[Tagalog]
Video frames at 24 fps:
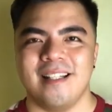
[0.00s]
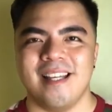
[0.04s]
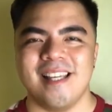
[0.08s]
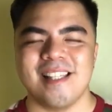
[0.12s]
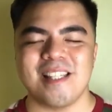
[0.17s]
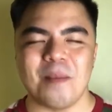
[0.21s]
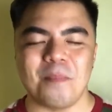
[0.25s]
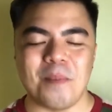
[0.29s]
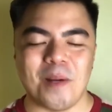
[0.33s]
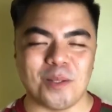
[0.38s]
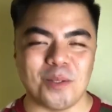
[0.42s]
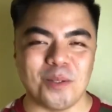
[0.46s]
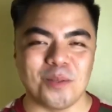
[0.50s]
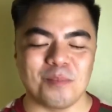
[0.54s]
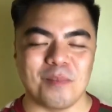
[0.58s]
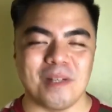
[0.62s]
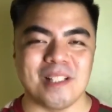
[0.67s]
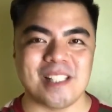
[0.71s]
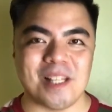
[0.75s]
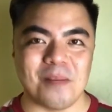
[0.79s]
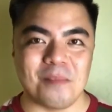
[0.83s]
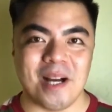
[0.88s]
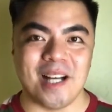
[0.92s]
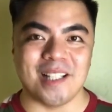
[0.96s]
Isa pa tong
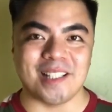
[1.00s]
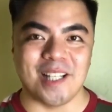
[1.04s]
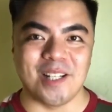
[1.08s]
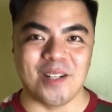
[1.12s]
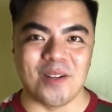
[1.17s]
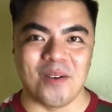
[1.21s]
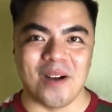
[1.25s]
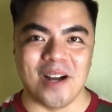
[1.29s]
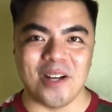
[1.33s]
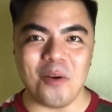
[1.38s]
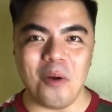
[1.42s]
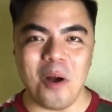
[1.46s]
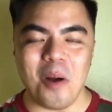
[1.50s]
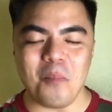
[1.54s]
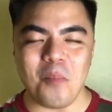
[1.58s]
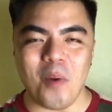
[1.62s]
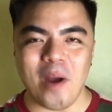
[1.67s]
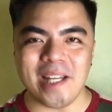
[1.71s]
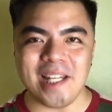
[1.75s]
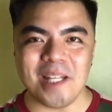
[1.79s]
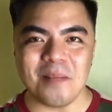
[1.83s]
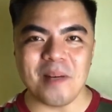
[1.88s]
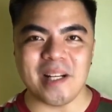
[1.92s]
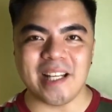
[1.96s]
sa mga tanong, ano ang
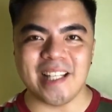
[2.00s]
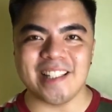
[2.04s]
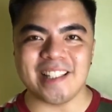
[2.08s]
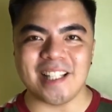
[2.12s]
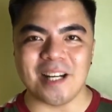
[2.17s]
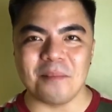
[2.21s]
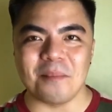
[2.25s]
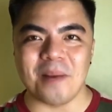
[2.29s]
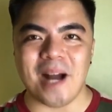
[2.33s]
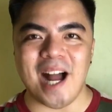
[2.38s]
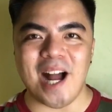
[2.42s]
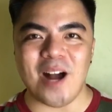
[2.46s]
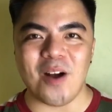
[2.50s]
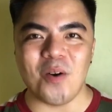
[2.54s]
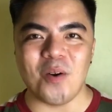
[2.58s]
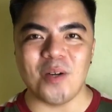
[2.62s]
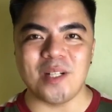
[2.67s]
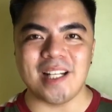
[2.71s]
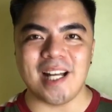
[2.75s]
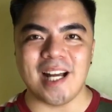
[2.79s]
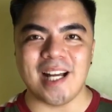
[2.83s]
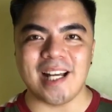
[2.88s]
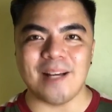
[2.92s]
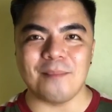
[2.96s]
pwedeng maging trabaho
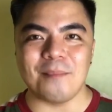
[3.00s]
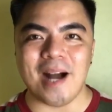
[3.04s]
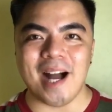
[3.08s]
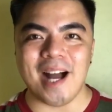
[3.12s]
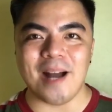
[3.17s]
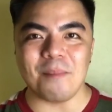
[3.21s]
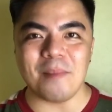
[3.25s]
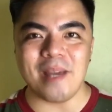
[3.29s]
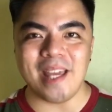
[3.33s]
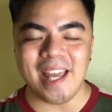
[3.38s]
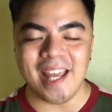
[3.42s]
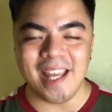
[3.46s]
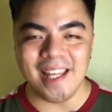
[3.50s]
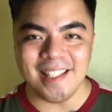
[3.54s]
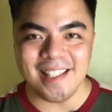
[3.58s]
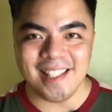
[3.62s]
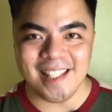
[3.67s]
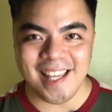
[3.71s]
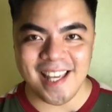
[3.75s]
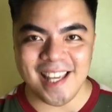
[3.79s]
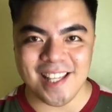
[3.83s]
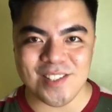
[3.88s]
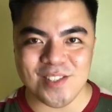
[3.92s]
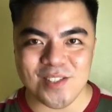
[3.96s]
ng mga may
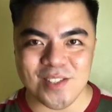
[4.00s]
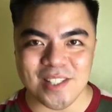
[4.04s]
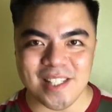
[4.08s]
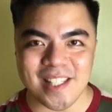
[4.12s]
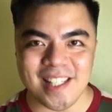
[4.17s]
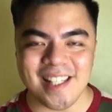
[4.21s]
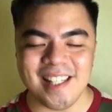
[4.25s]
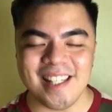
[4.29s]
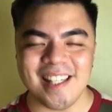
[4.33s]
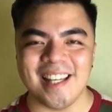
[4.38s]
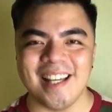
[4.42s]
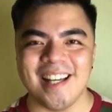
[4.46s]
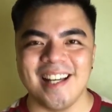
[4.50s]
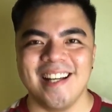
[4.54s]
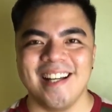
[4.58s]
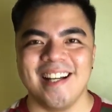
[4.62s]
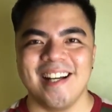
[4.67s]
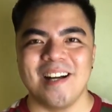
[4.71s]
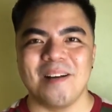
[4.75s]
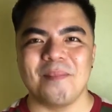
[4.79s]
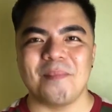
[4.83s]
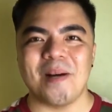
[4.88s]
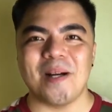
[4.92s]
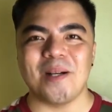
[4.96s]
ADHD
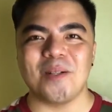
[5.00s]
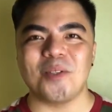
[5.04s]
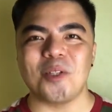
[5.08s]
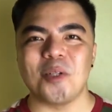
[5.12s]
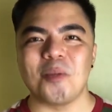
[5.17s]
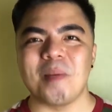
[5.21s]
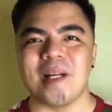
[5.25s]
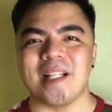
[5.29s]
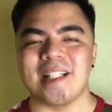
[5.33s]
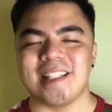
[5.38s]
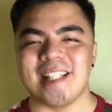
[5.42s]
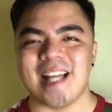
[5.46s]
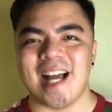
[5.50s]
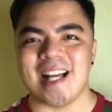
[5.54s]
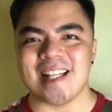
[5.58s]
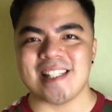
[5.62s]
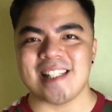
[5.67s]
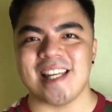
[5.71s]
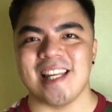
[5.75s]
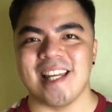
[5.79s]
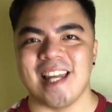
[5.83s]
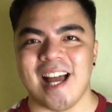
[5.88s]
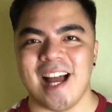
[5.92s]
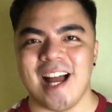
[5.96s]
pag tumanda
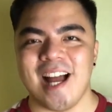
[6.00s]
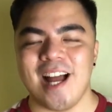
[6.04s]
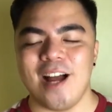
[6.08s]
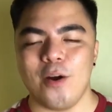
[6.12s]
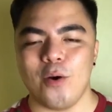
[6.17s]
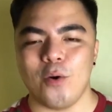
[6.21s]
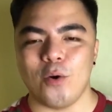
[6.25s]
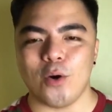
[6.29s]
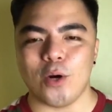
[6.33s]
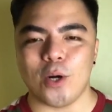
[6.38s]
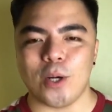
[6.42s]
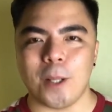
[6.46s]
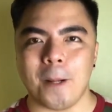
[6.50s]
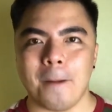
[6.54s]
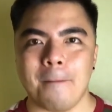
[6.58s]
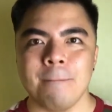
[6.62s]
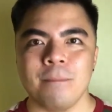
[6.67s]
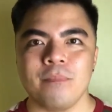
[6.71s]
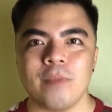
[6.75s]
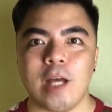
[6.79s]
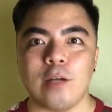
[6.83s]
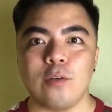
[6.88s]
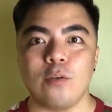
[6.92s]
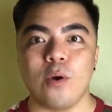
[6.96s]
sila or
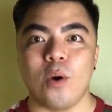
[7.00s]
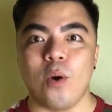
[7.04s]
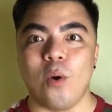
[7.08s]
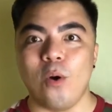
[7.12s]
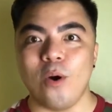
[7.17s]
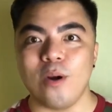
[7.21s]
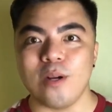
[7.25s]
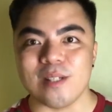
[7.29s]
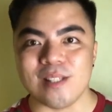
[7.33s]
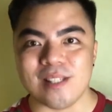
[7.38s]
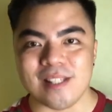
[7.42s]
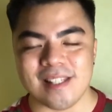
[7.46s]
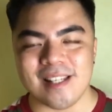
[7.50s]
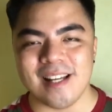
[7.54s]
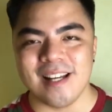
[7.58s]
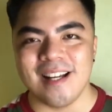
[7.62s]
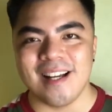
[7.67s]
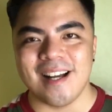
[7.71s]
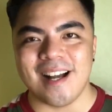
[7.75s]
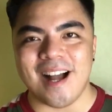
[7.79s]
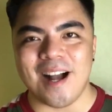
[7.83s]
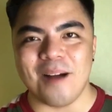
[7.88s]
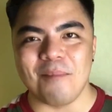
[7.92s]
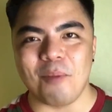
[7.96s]
anong course
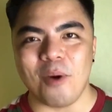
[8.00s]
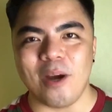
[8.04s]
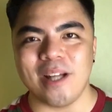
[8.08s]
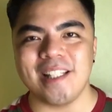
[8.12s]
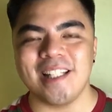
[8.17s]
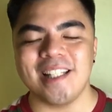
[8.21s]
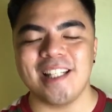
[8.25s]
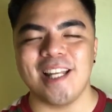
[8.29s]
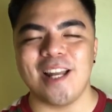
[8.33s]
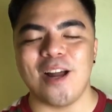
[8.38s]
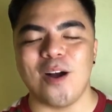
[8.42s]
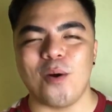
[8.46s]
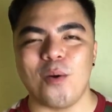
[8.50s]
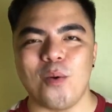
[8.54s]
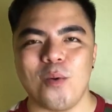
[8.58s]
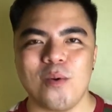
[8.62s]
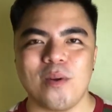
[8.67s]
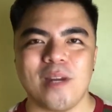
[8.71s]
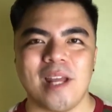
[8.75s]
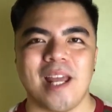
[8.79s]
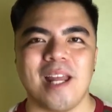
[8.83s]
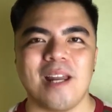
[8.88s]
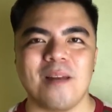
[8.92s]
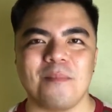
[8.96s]
ang pwede nilang
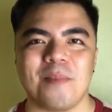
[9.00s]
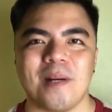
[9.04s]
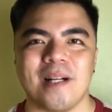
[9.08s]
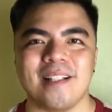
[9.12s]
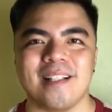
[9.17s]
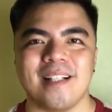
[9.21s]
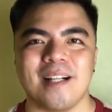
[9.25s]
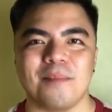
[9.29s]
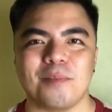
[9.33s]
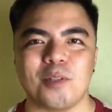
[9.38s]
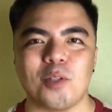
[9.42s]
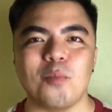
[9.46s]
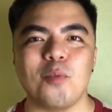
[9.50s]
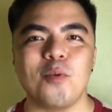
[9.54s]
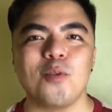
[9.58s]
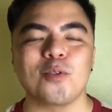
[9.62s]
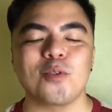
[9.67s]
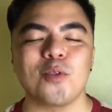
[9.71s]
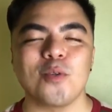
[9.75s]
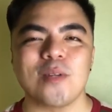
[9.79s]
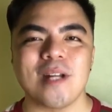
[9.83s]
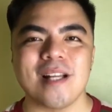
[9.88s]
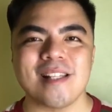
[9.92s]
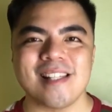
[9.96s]
kunin pag uh,
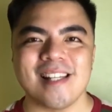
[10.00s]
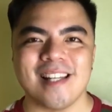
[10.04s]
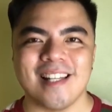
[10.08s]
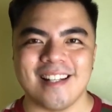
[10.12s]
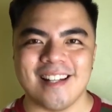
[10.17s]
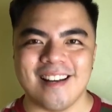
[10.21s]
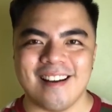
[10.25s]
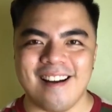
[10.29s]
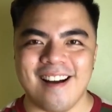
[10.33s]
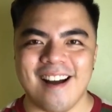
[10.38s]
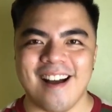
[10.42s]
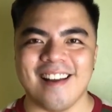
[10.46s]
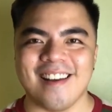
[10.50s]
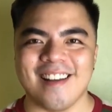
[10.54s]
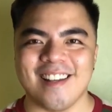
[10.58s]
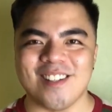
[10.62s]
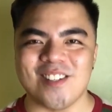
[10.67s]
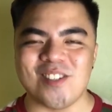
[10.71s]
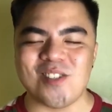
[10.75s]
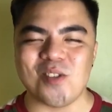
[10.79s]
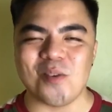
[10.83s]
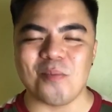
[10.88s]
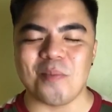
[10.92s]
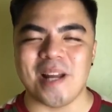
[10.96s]
tumungtong na sila ng
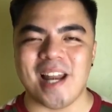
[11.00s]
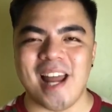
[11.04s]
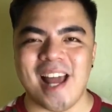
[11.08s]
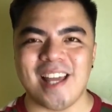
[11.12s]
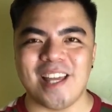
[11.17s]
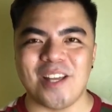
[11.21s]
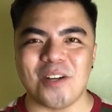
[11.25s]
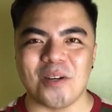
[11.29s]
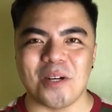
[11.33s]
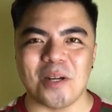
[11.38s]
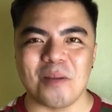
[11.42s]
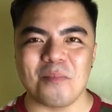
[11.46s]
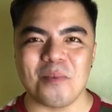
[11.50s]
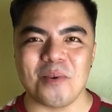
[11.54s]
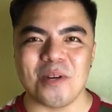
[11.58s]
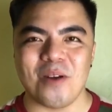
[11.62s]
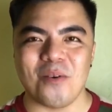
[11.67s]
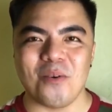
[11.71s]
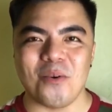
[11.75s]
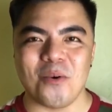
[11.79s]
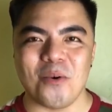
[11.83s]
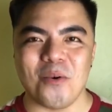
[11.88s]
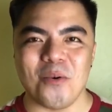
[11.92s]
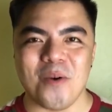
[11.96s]
college? So palagi ko rin po
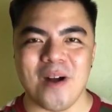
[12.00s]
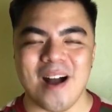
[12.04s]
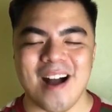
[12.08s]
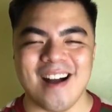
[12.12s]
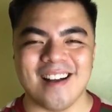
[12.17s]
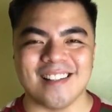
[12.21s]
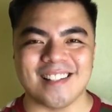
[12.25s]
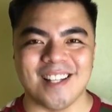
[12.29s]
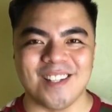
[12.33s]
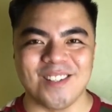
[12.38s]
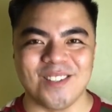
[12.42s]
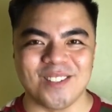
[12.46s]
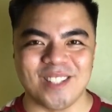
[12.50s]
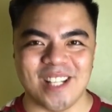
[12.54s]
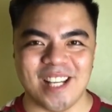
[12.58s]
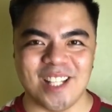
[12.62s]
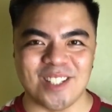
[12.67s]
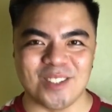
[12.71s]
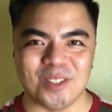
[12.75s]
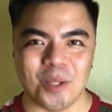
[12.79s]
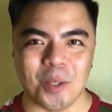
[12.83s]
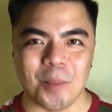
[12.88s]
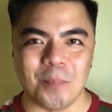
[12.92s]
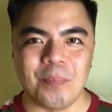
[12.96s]
nakukuha ang tanong na
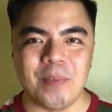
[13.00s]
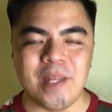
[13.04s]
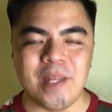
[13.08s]
ito.